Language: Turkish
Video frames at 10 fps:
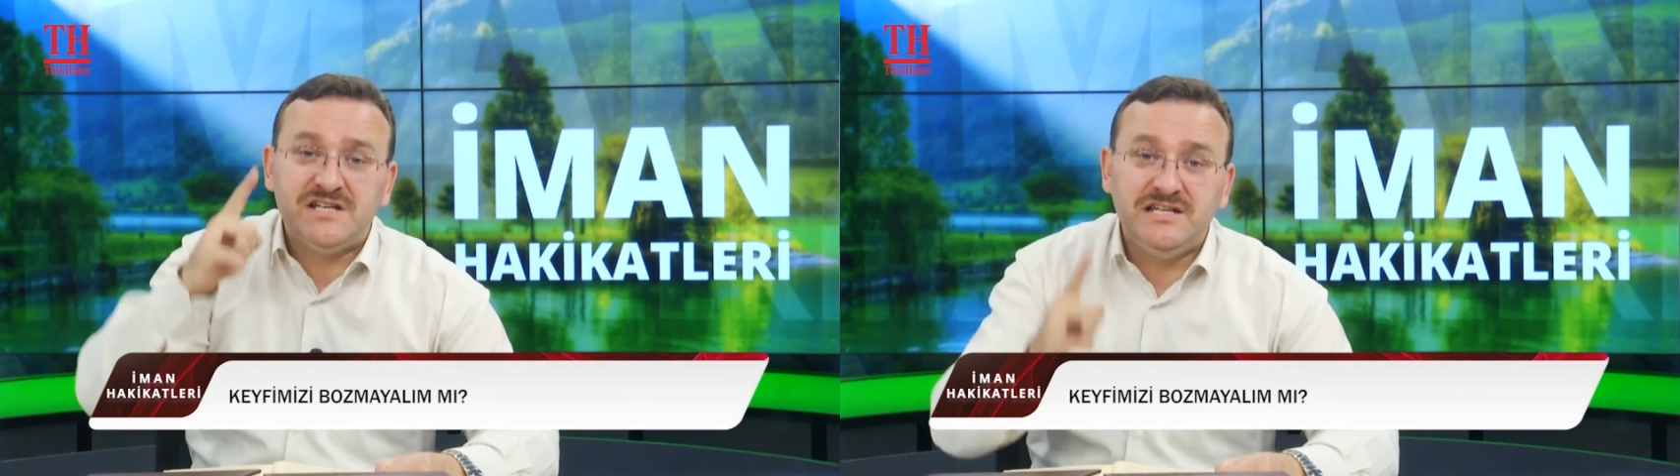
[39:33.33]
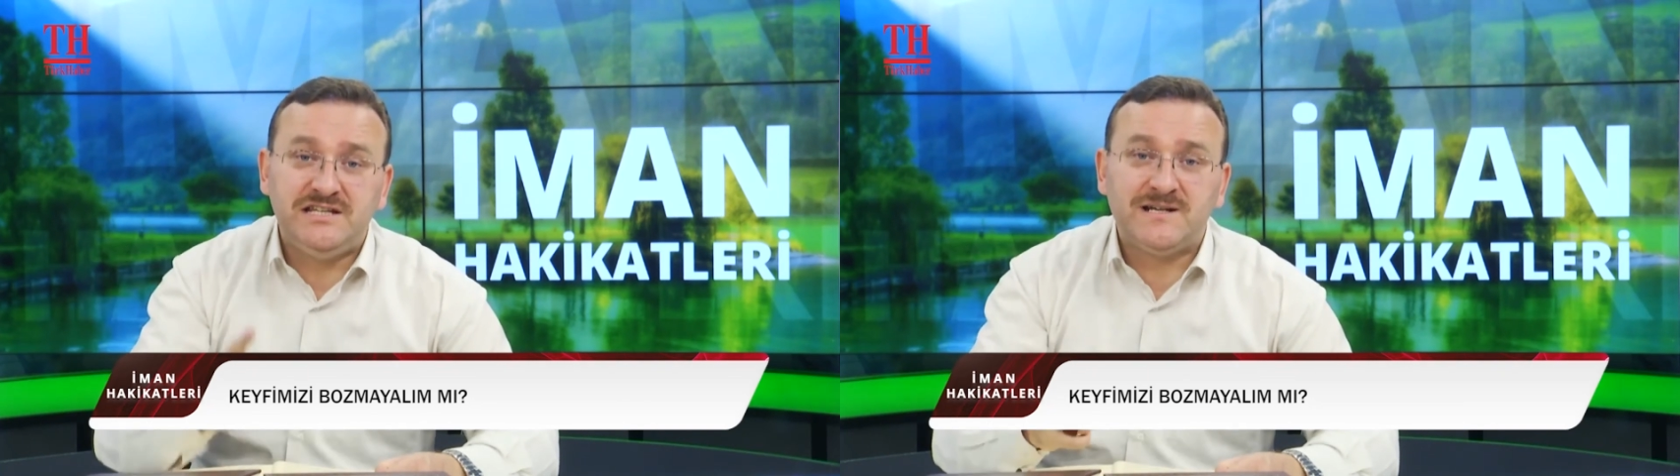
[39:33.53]

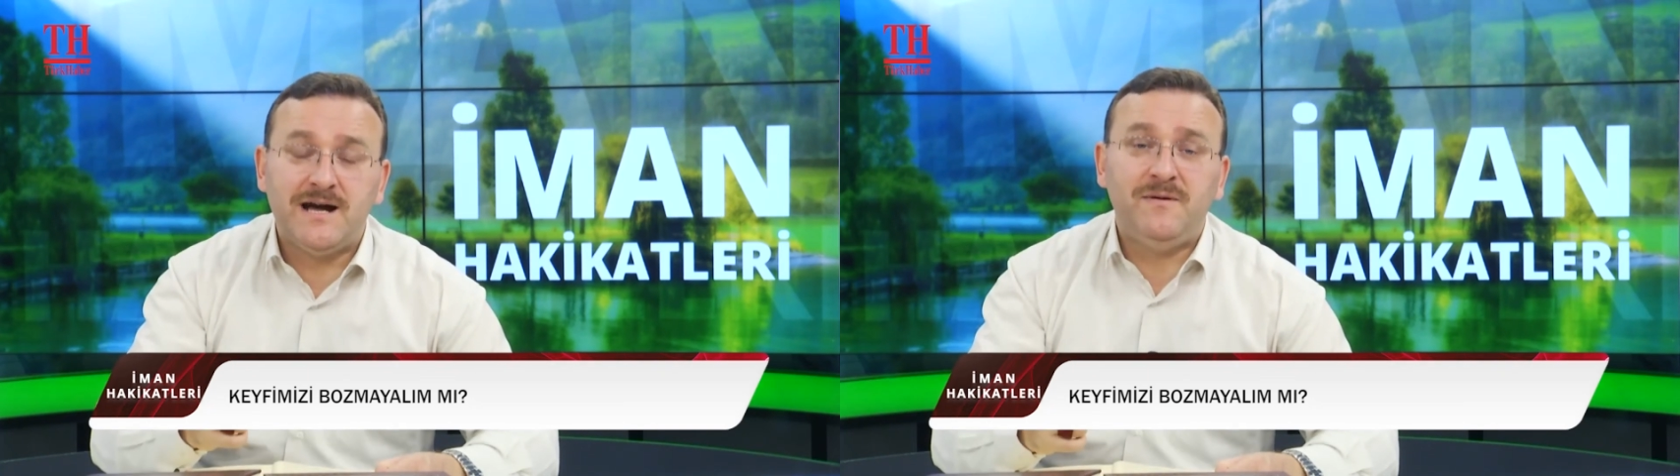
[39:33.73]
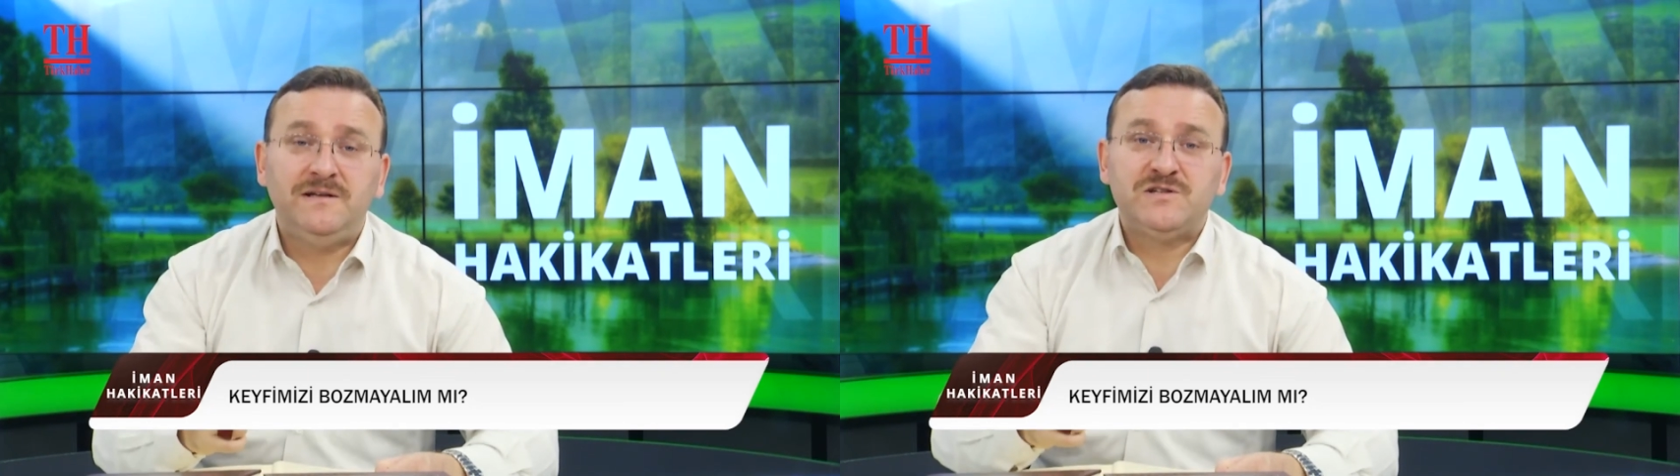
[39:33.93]

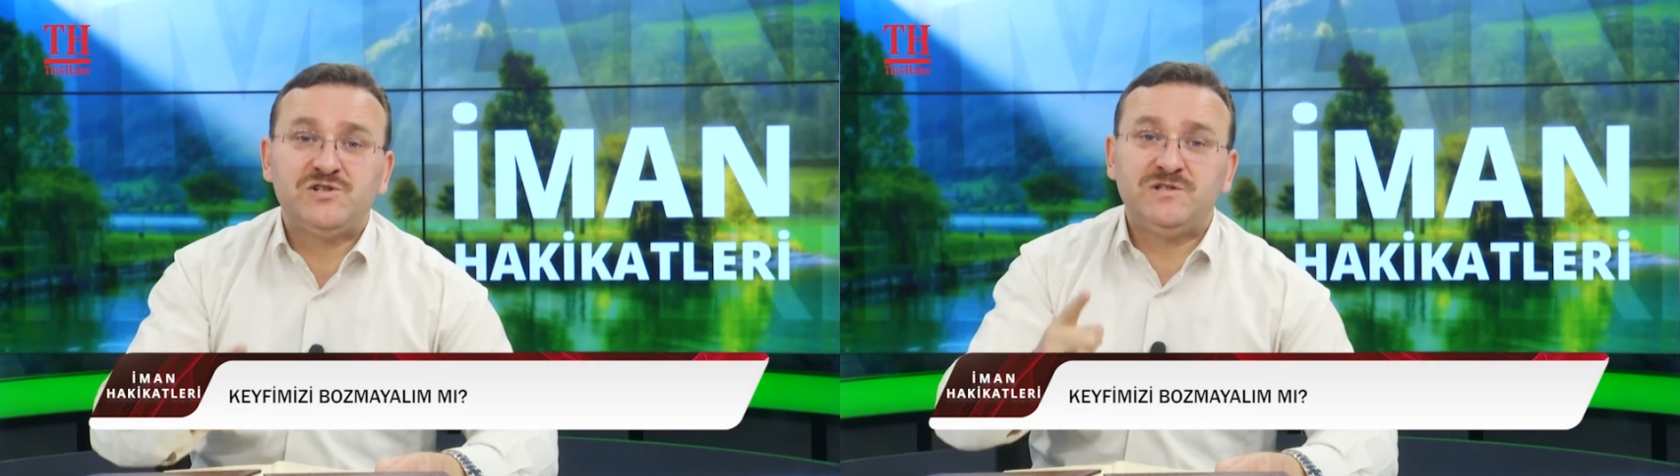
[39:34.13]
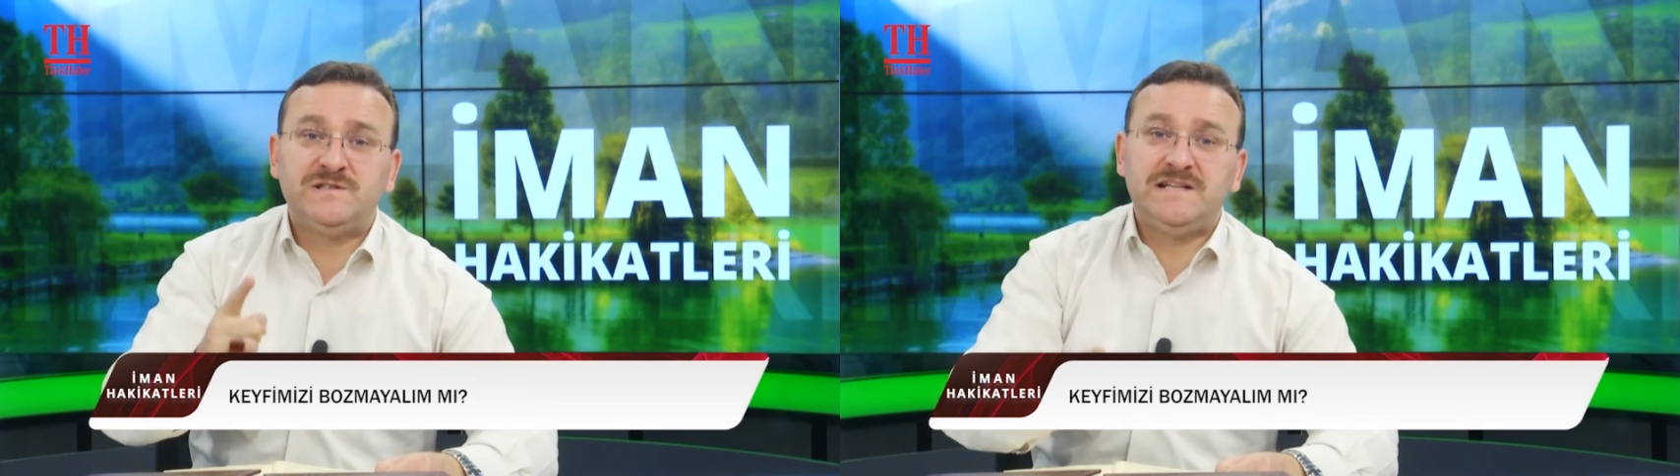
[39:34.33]
intikam
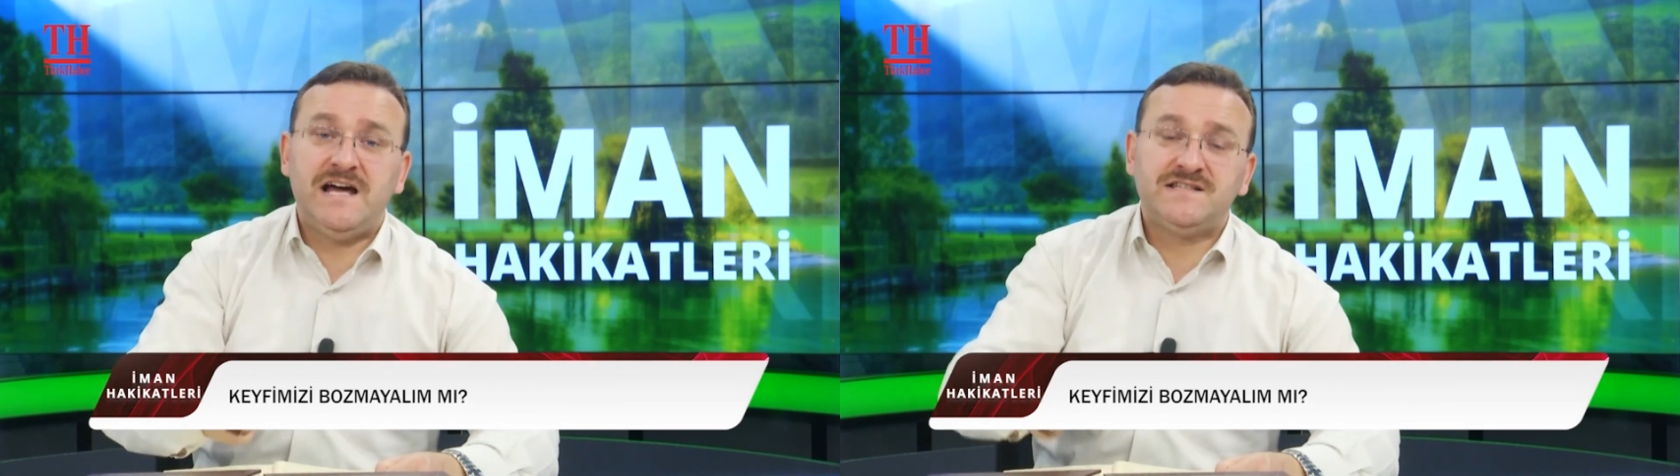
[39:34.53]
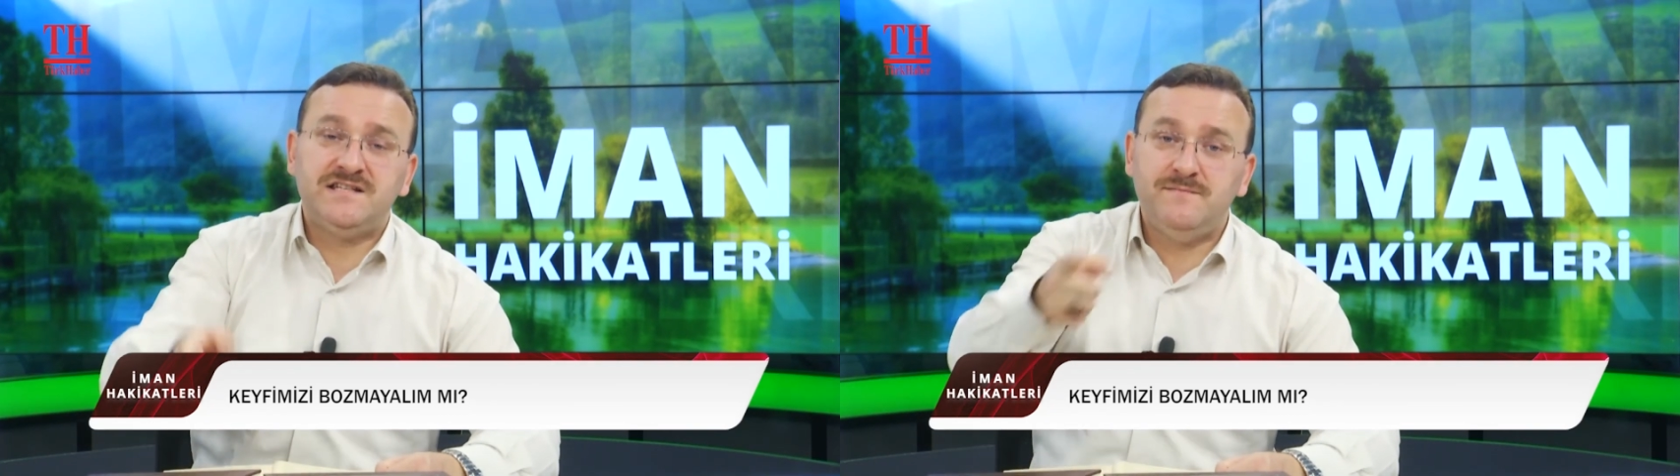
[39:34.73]
alıcıdır
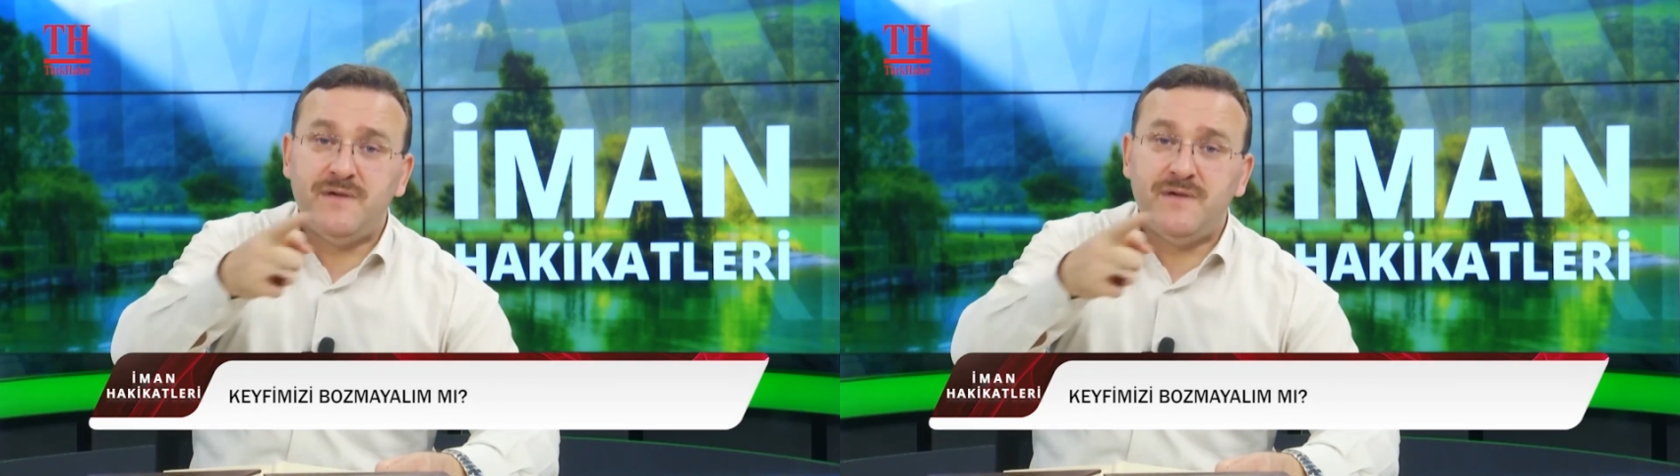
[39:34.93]
dersin.